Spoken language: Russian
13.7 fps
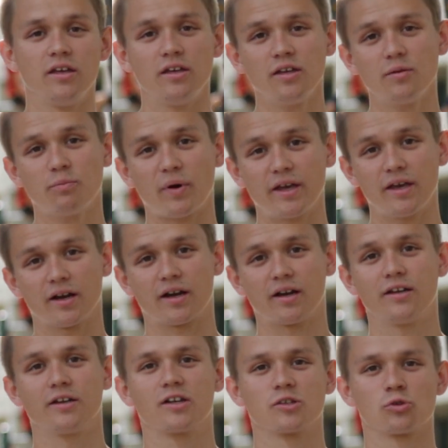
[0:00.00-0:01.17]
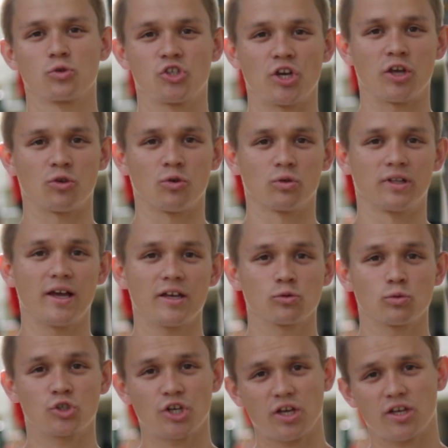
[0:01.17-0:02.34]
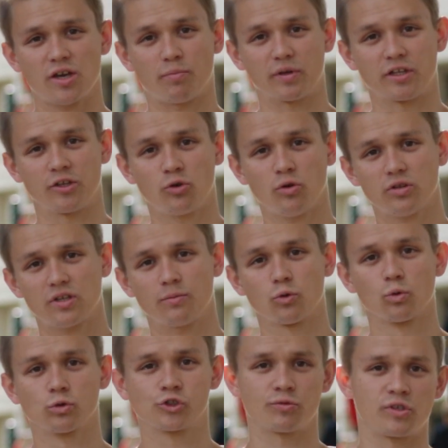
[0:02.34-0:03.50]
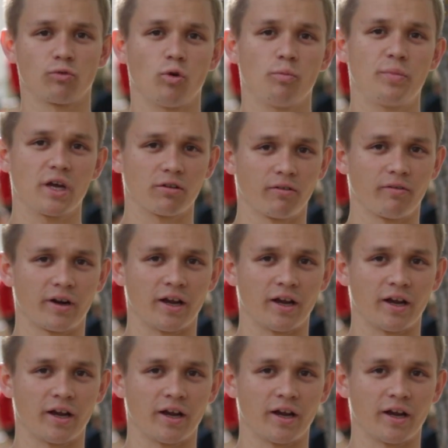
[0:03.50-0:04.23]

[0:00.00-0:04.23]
И поехали к изучению. Для изучения подойдет нам лучше всего первый